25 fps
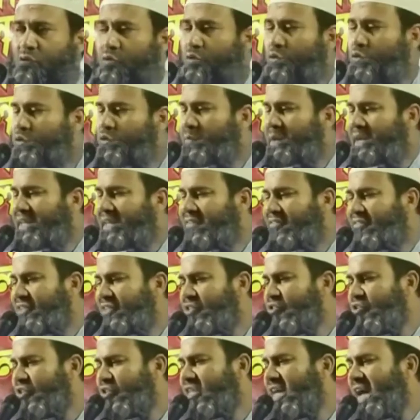কোন
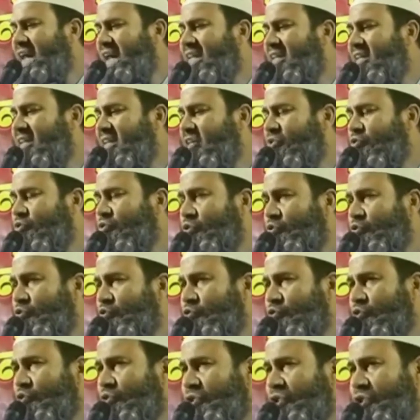ব্যক্তি যদি আল্লাহর
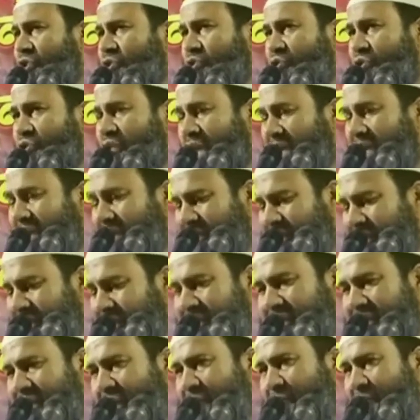সন্তুষ্টির জন্য একটা
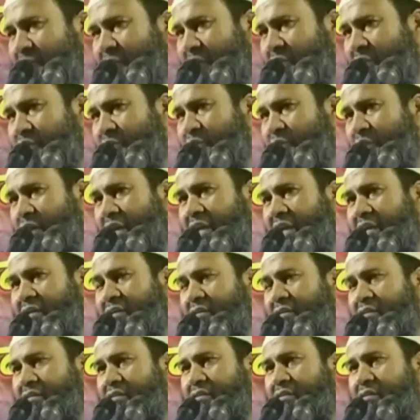শ্যাম পালন করে
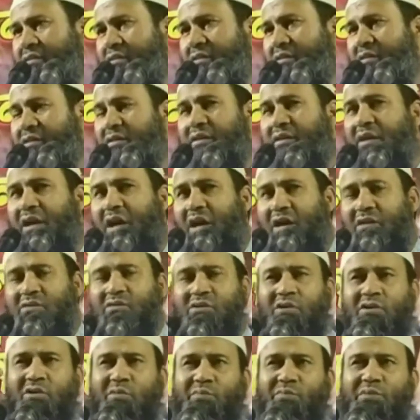
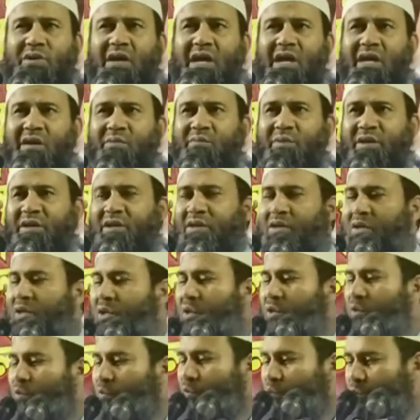আল্লাহ রবুল্লা আলমিন
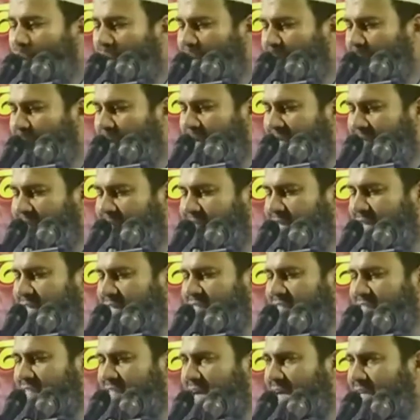ওই ব্যক্তি
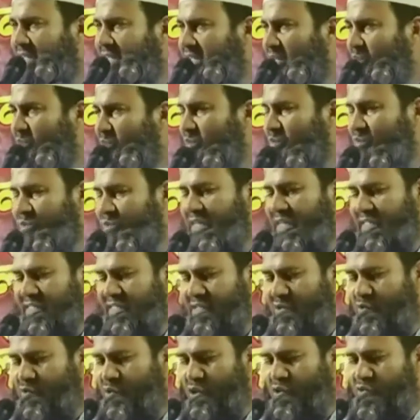আর জাহান নামের মধ্যে
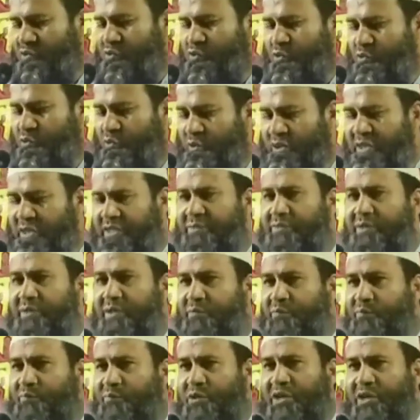একটা গর্ত খুলে
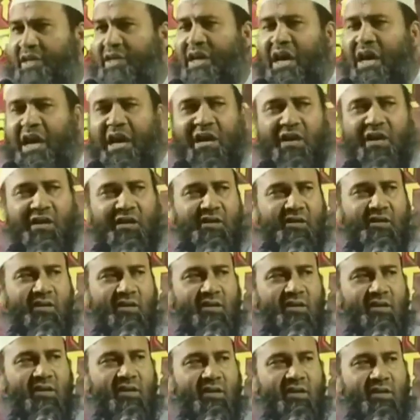দিবেন পরীক্ষা
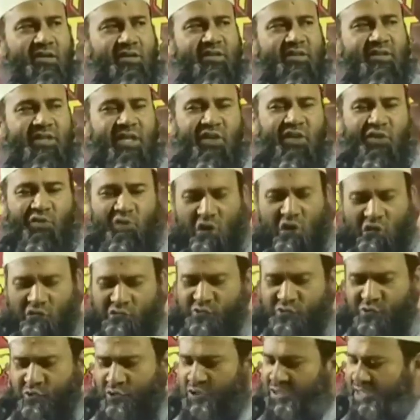যেই
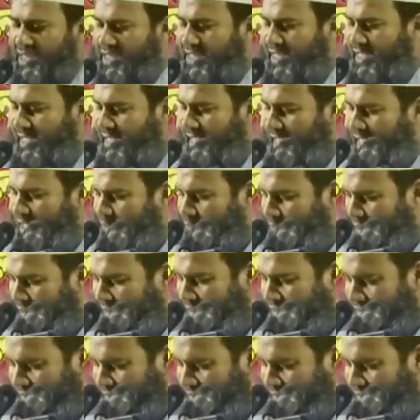গর্তটার এই মাথা